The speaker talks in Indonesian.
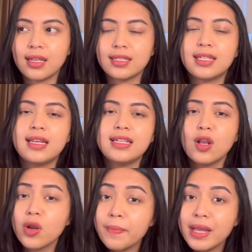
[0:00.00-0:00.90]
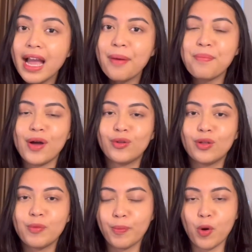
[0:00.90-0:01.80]
jadinya lo lebih gampang
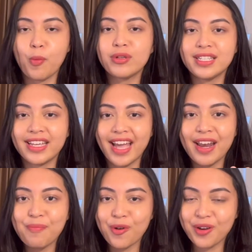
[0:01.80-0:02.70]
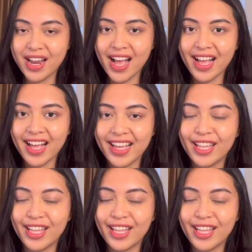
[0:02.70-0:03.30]
untuk mempromosikan produk